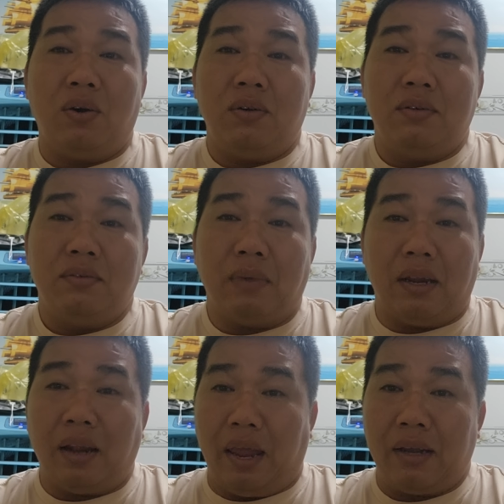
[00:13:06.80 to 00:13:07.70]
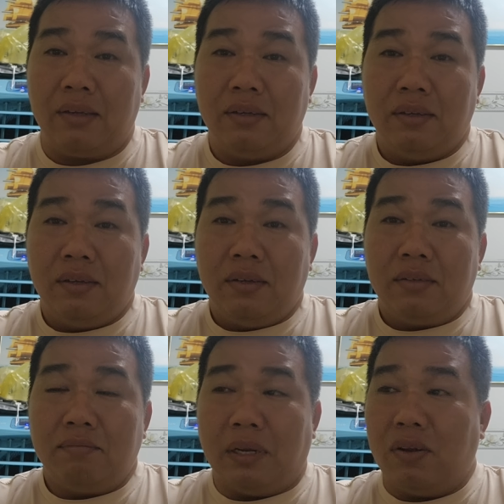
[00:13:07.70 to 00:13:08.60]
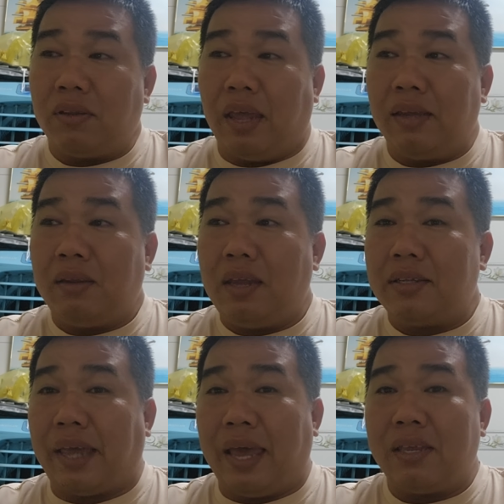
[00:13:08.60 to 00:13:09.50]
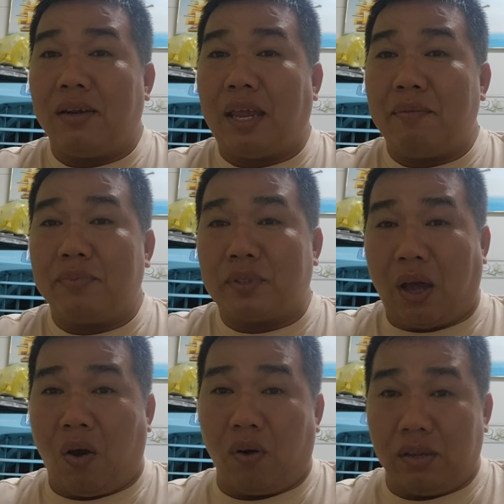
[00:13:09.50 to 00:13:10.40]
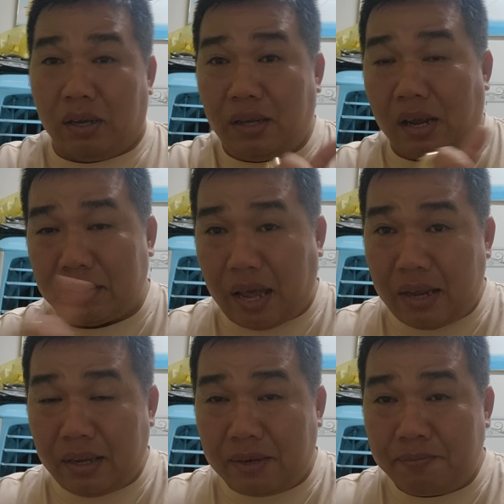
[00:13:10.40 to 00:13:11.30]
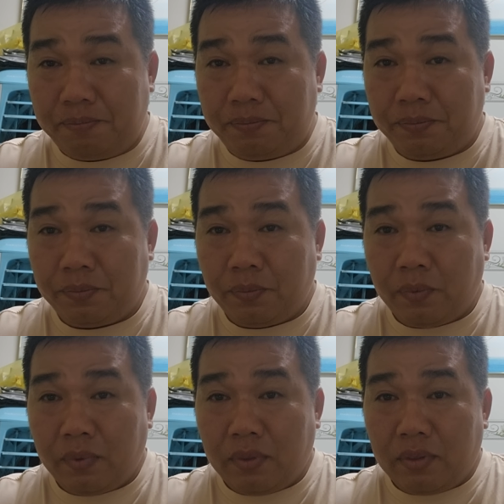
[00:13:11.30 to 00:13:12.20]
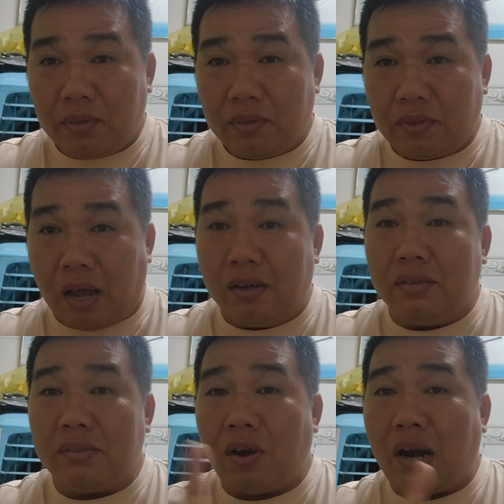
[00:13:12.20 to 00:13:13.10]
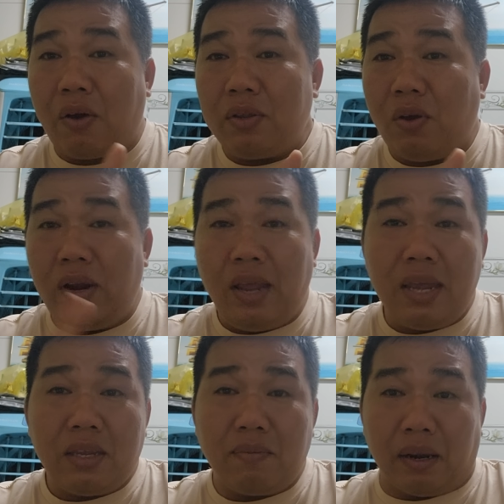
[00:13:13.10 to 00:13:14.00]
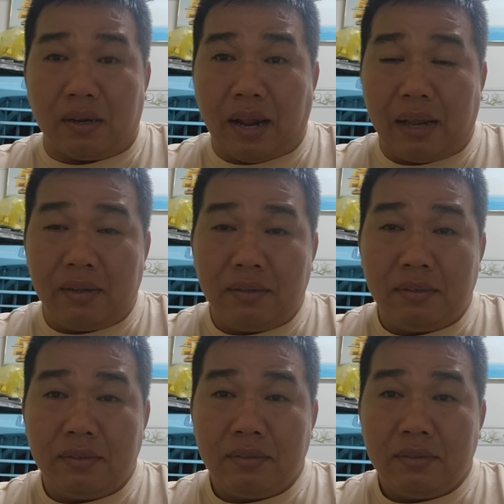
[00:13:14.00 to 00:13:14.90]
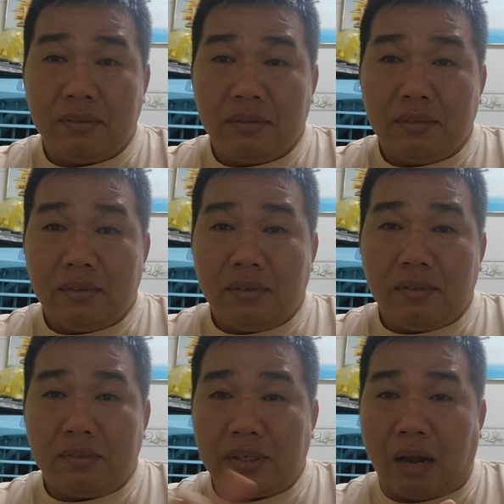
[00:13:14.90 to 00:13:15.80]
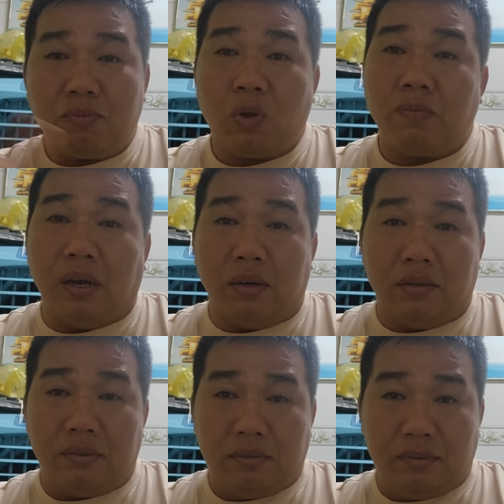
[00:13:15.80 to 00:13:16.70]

luôn mình nói thiệt mình nói chuyện chia sẻ cho anh em toàn là những cái thực tế nha đừng có nói vô lý thuyết với mình ở đây không chung đường